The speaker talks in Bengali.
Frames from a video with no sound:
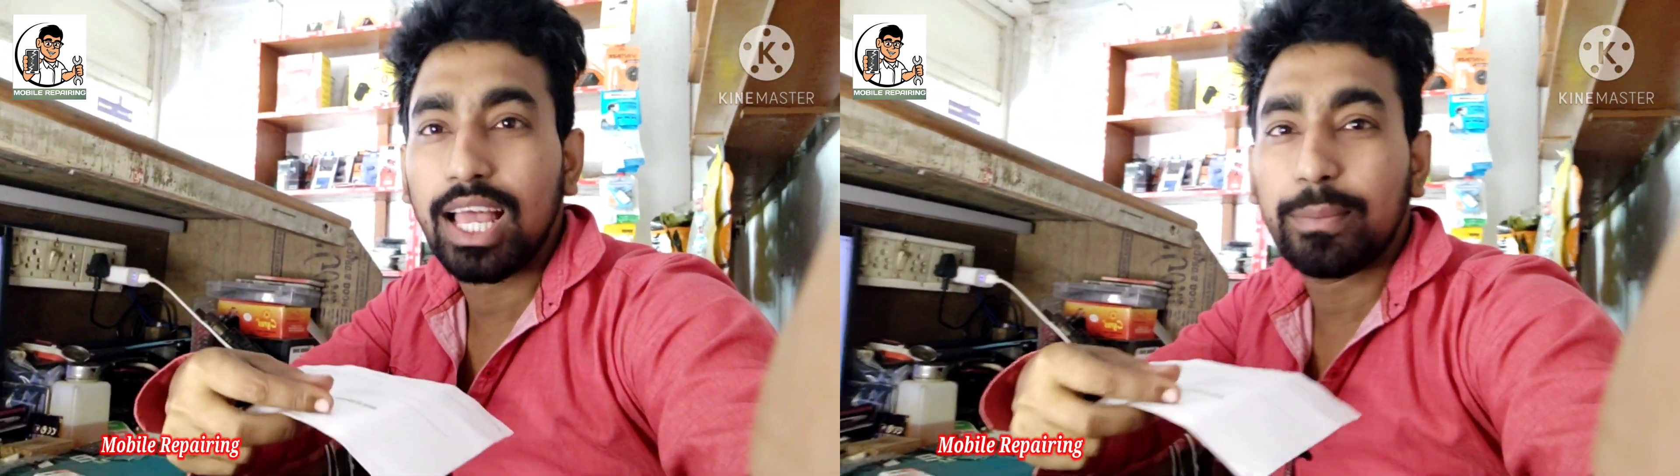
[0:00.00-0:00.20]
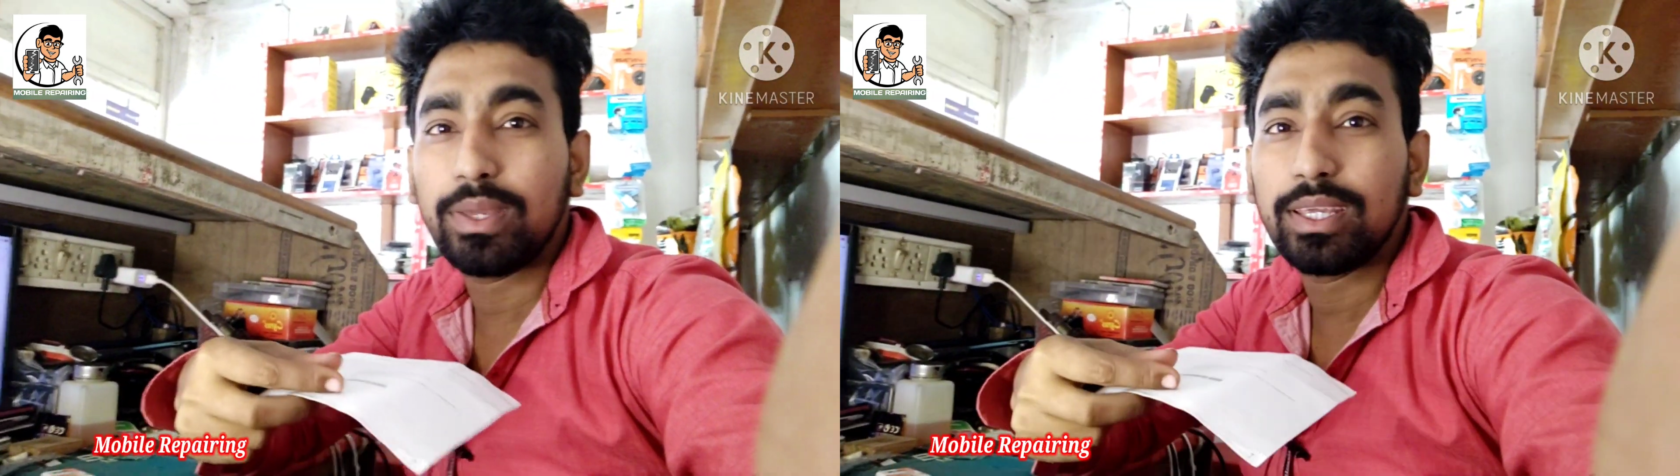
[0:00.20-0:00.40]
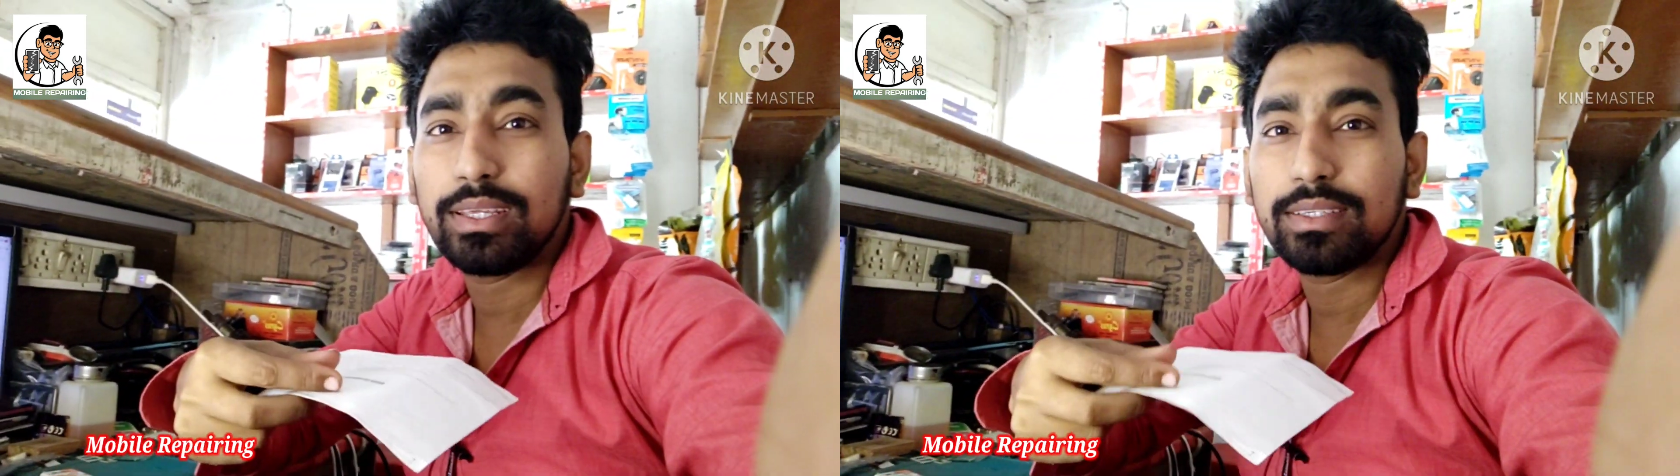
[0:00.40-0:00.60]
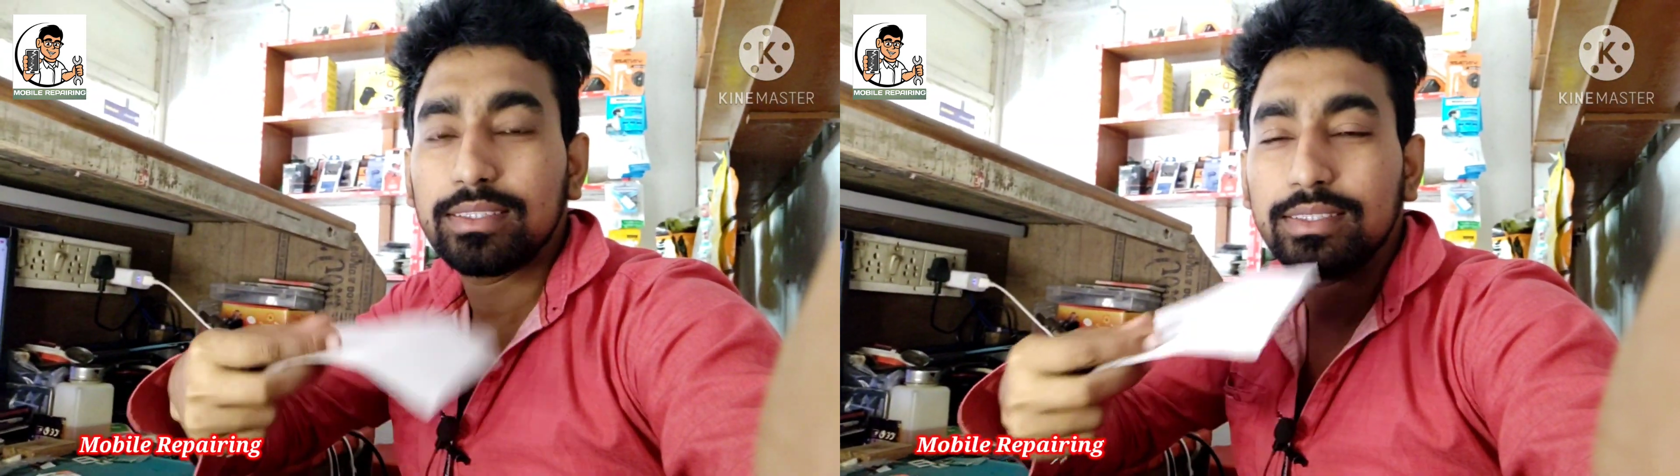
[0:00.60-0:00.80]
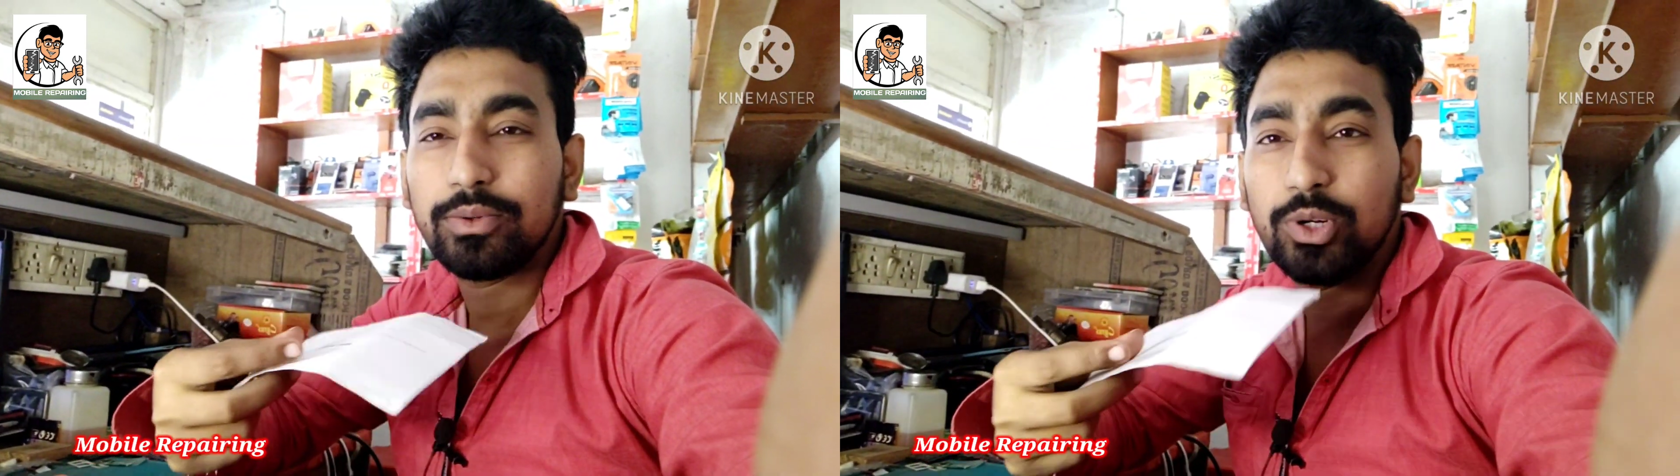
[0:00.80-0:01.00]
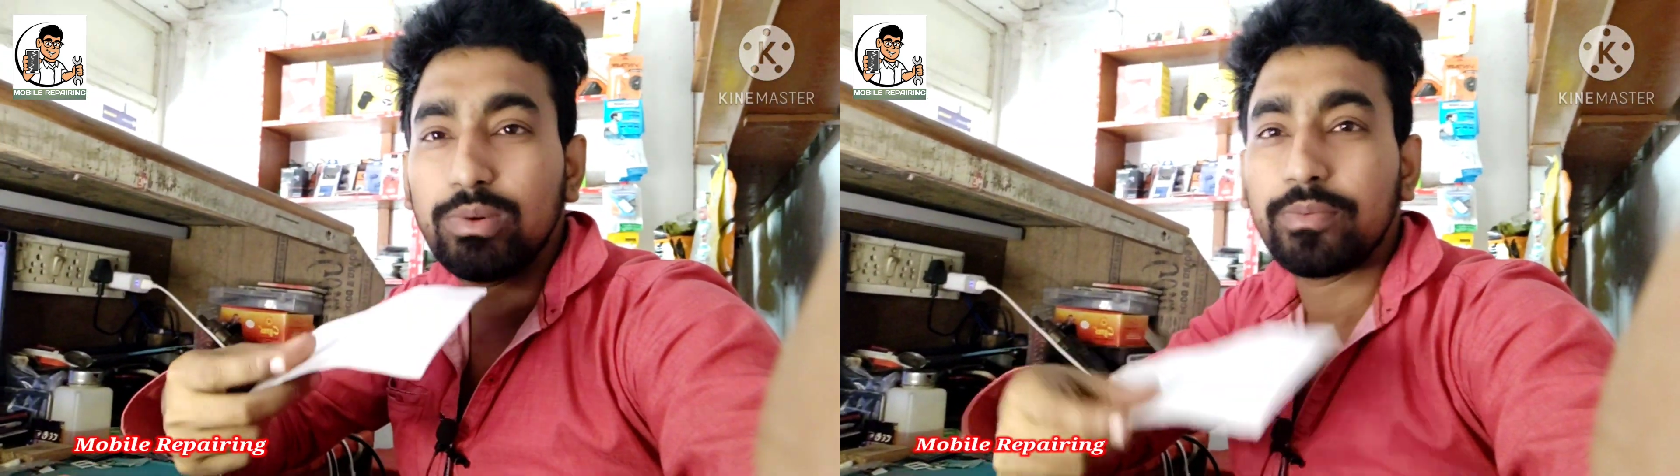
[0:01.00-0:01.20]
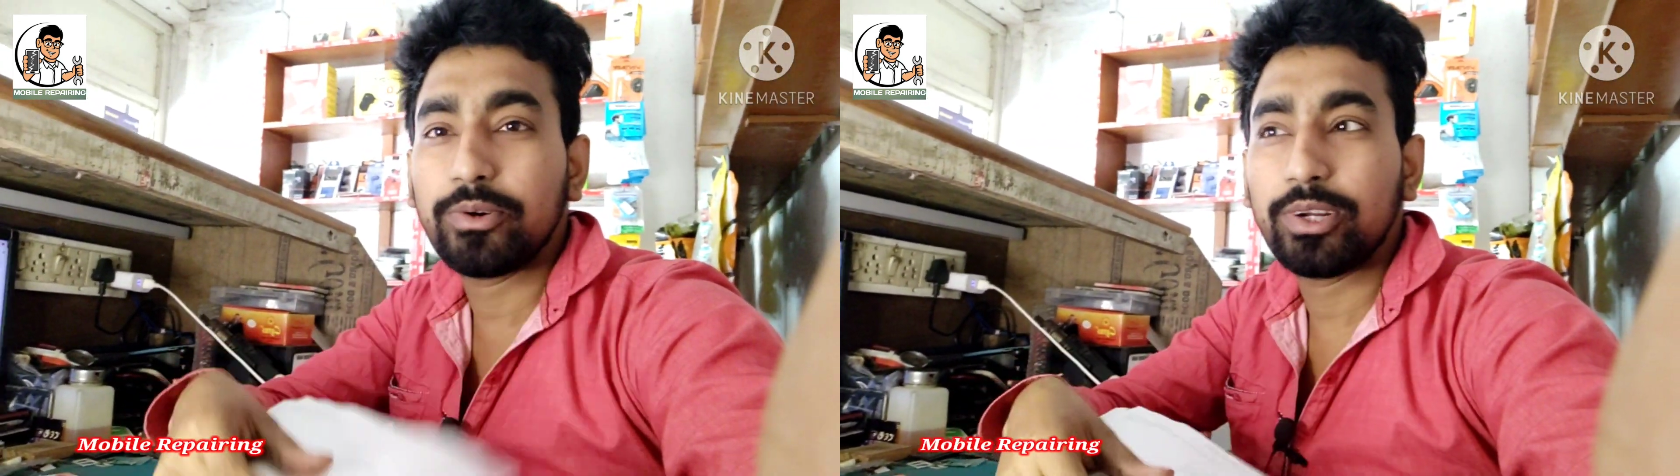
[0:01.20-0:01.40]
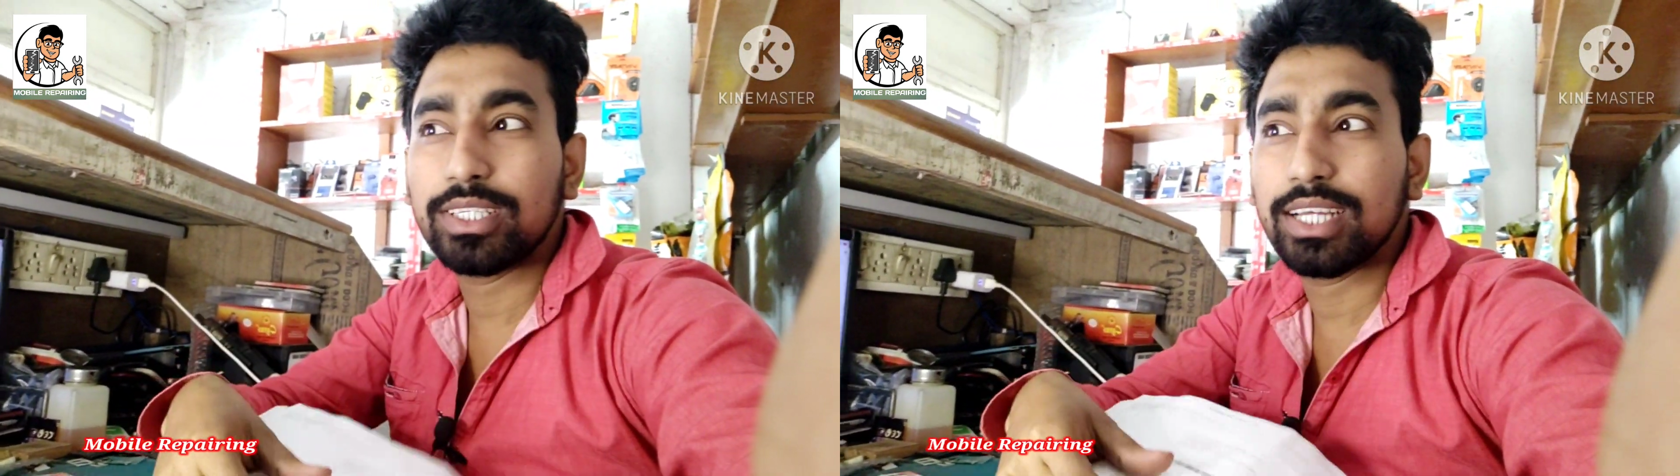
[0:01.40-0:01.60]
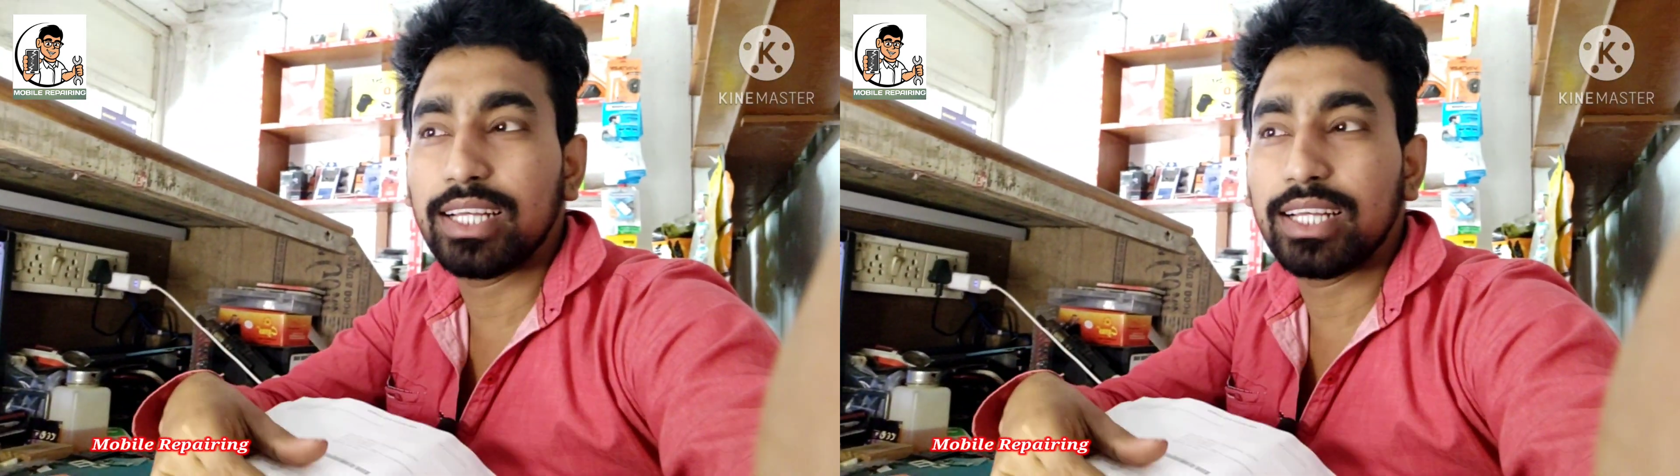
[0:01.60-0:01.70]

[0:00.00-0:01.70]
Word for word: আমি অনুভব করেছি